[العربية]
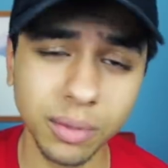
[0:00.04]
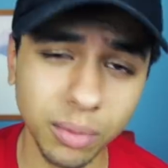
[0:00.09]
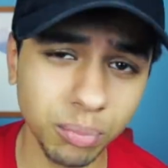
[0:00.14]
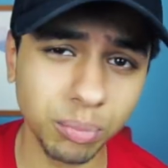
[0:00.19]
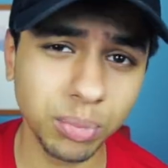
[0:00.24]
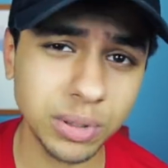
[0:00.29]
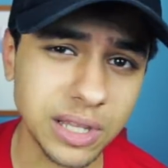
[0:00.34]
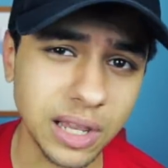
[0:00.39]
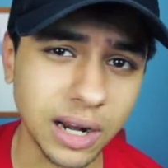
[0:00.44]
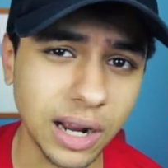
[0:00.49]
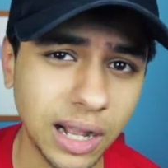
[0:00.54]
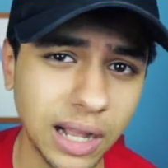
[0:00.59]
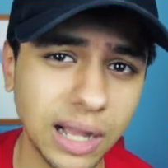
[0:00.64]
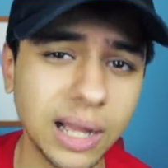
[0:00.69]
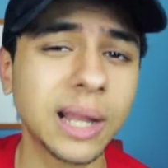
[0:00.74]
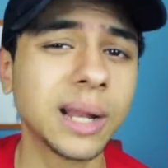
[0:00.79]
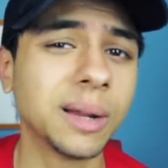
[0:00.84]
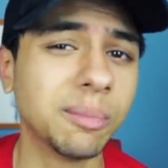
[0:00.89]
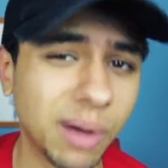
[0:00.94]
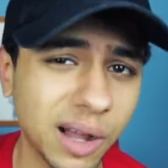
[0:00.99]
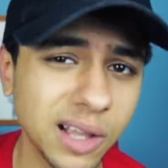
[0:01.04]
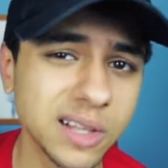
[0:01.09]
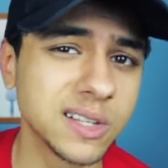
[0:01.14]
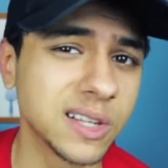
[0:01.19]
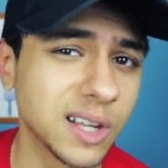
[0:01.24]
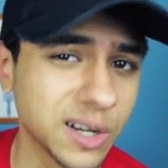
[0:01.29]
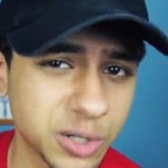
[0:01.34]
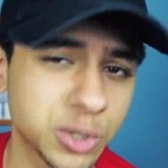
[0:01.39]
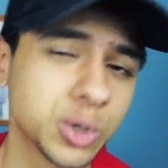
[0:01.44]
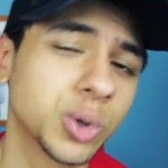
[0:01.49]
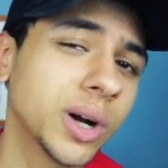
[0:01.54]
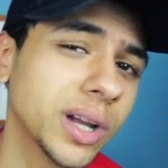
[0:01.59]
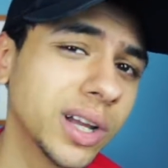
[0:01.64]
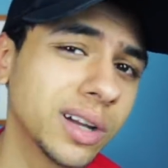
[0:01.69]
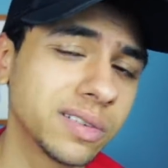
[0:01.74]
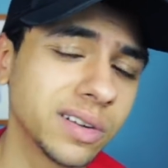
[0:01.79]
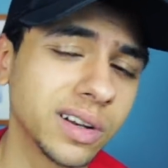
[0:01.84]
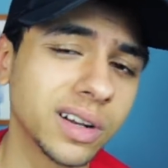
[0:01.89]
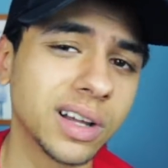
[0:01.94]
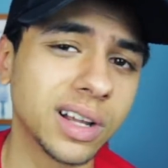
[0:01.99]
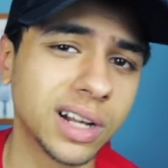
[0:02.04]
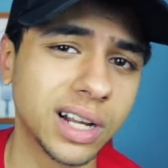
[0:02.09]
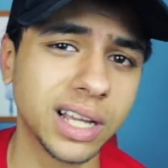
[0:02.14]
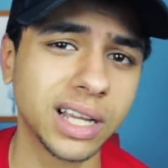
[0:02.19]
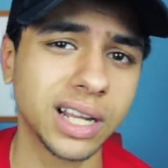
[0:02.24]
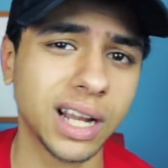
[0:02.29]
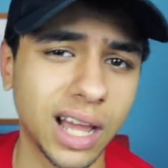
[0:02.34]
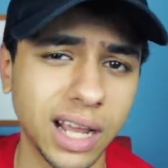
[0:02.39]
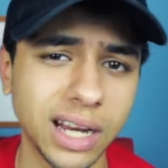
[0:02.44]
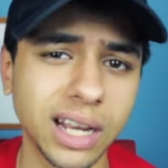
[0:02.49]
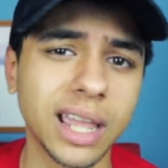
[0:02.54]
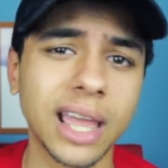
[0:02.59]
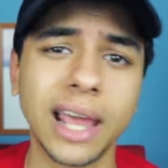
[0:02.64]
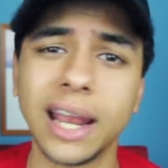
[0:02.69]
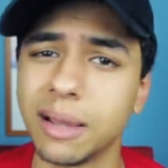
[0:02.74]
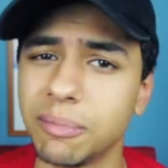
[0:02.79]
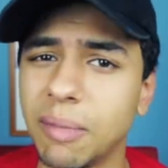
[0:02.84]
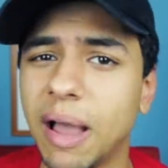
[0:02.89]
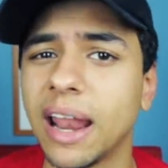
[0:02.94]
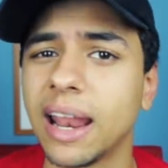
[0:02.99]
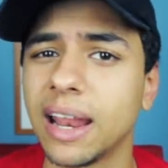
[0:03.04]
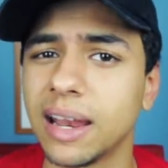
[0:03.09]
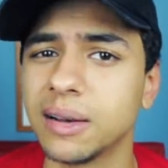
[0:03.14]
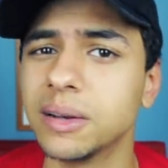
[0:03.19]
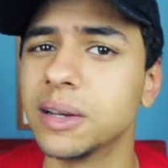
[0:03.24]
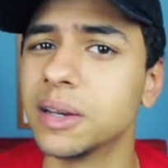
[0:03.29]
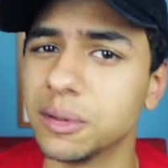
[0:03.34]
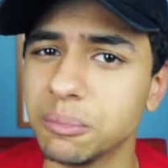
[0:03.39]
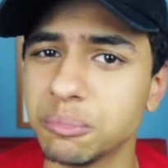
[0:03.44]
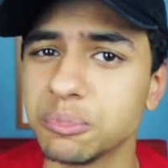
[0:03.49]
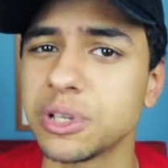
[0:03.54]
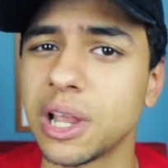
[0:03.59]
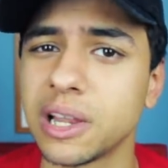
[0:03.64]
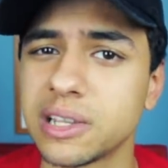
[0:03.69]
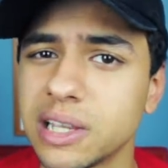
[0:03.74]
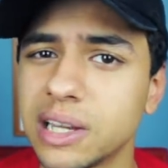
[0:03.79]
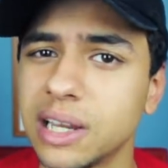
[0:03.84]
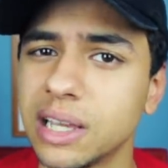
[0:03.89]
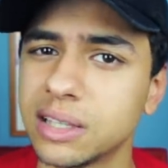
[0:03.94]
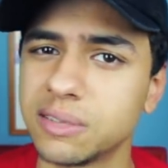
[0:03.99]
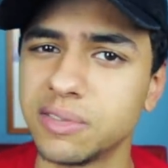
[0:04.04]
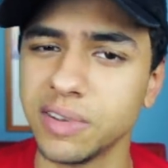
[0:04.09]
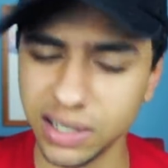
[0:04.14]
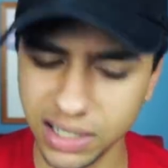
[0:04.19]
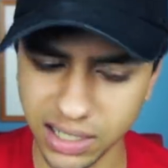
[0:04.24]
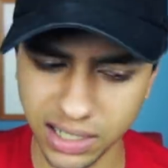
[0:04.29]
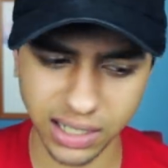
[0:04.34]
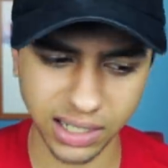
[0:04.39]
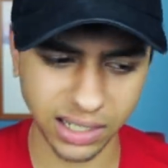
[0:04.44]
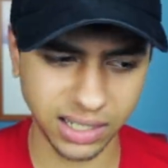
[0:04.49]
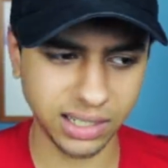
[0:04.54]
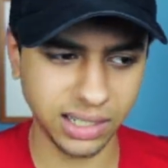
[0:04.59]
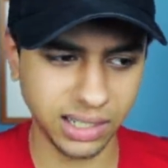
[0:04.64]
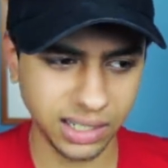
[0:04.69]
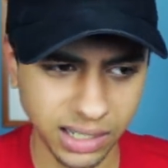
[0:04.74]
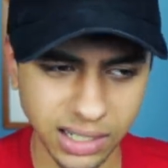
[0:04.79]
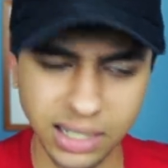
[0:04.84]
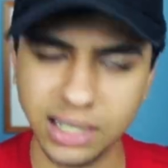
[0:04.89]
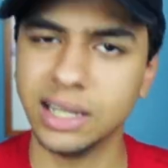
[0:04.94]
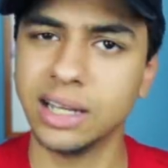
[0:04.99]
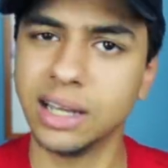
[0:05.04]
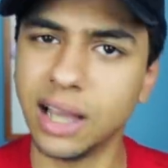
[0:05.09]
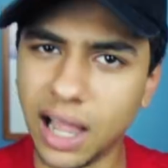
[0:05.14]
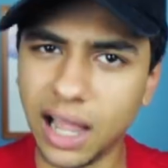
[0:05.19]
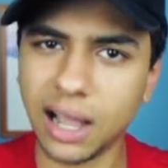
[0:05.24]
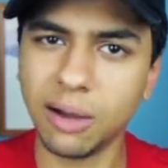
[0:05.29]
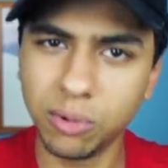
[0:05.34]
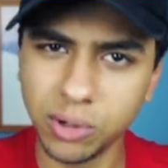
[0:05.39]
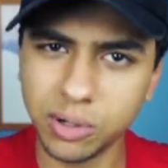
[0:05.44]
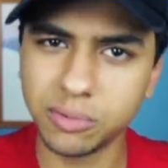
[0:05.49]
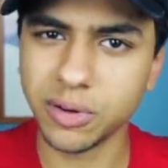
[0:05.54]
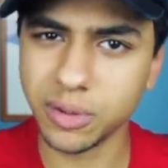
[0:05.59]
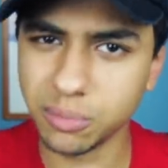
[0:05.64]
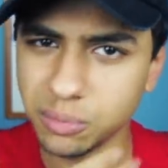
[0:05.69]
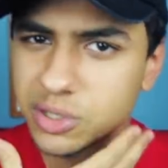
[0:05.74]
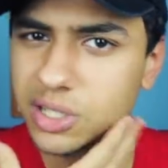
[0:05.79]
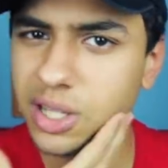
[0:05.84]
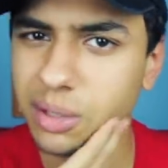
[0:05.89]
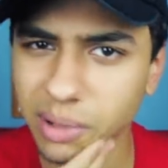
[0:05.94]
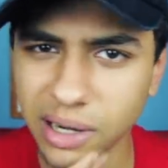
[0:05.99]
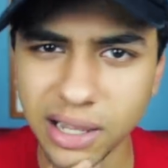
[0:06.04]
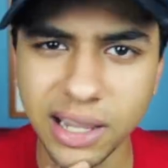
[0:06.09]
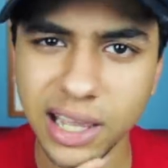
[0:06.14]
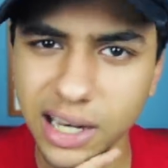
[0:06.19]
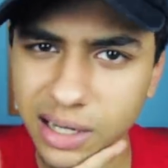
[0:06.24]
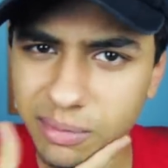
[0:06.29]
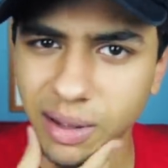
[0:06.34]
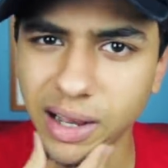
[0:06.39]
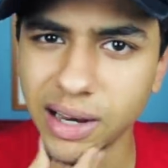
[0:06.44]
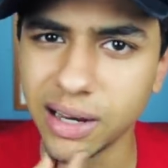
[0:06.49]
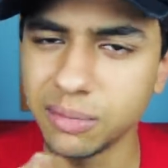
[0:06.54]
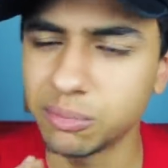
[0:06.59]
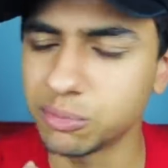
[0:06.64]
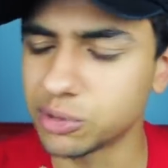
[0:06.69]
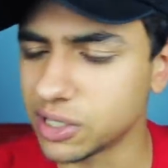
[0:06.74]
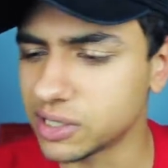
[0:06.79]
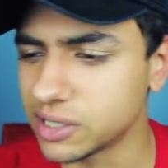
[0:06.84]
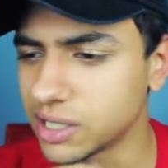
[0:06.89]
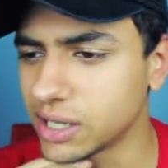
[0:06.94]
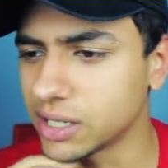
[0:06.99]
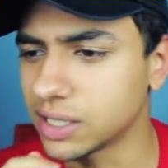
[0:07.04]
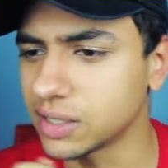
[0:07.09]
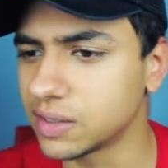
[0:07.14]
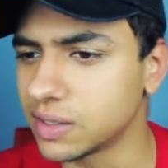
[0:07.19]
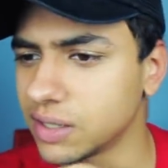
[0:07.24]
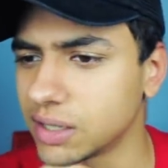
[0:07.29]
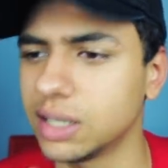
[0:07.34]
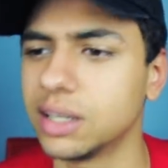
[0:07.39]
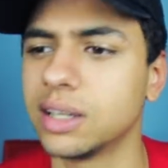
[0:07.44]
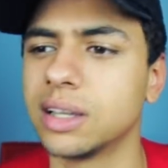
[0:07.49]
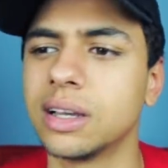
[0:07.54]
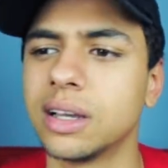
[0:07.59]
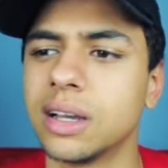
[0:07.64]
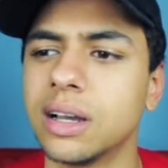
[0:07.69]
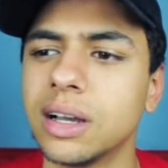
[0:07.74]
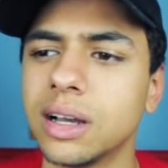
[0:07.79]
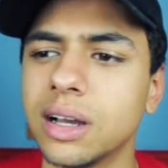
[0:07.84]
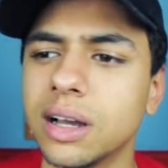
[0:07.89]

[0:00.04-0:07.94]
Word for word: بصراحة أنا مقصر شوية في القناة هنا عن الكلام على المسلسلات فأنا يعني هحاول في المستقبل أتكلم على المسلسلات آه،